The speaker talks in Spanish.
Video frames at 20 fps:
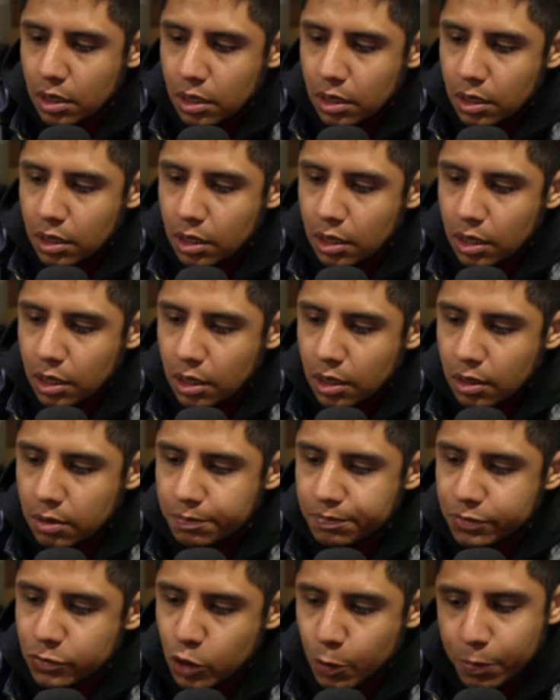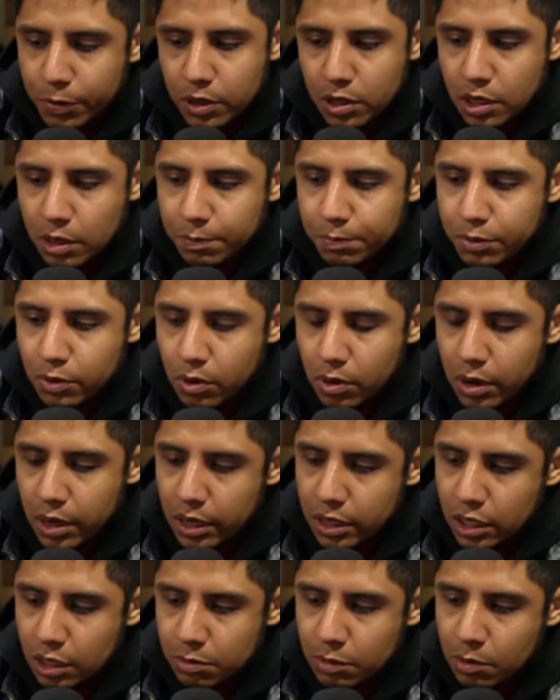y yo, por ejemplo,
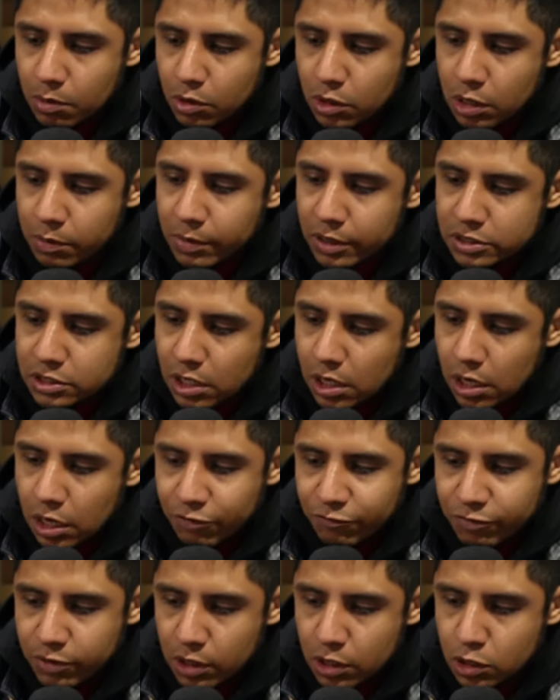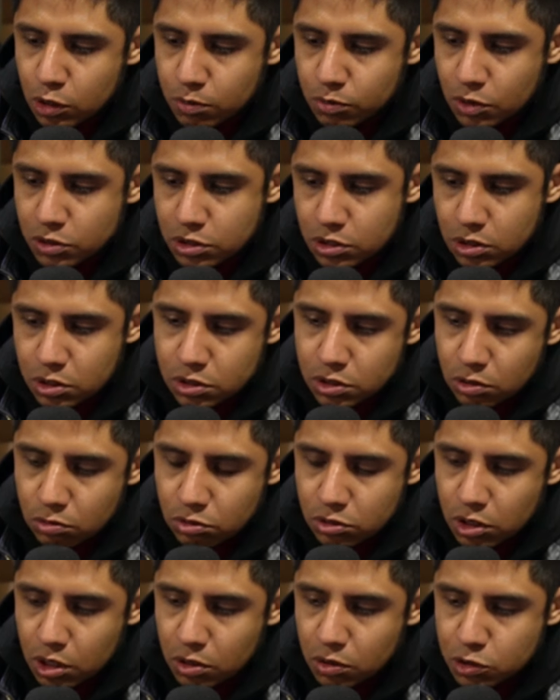aquí en mi modem es el Infinitum
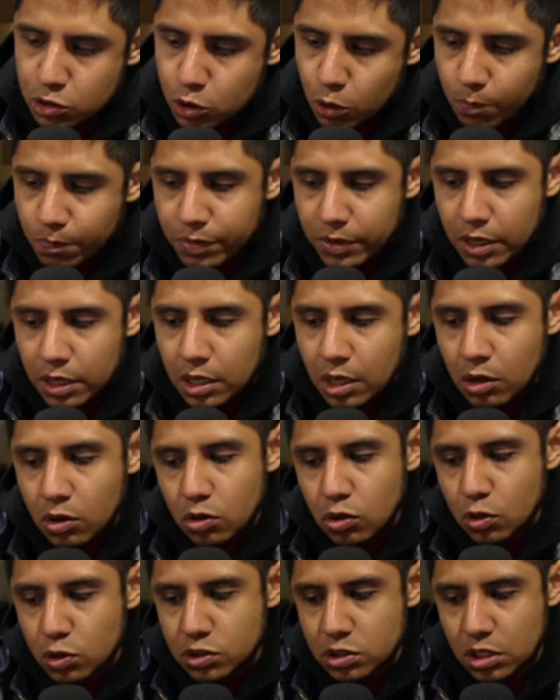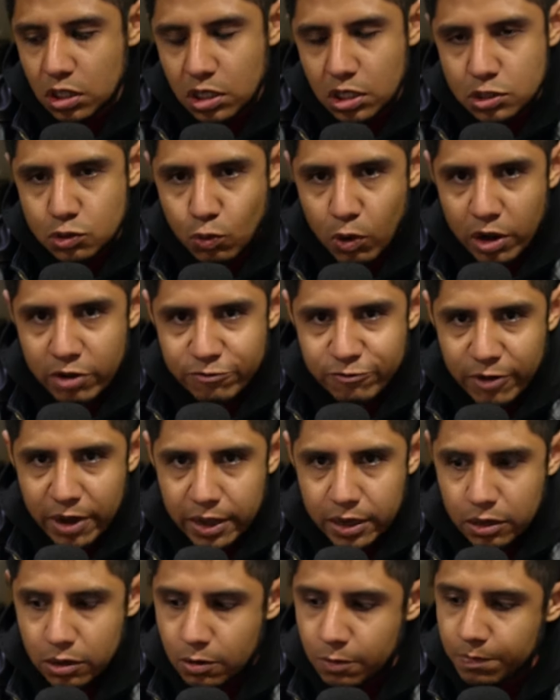258 y tengo dos redes
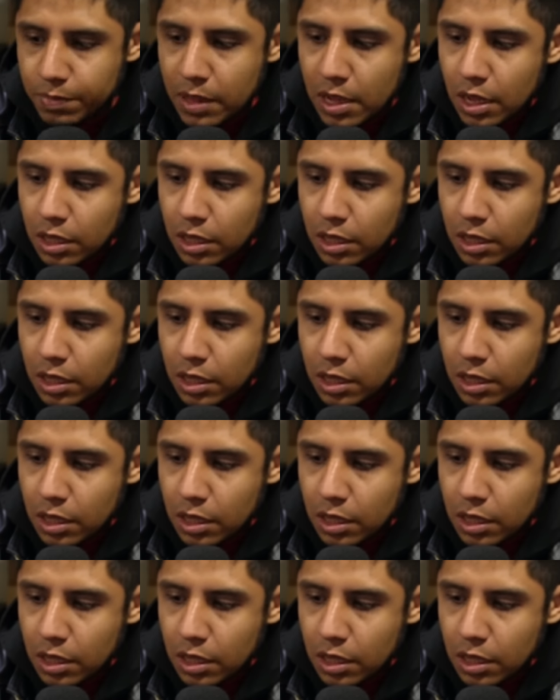Wi-Fi, ¿no?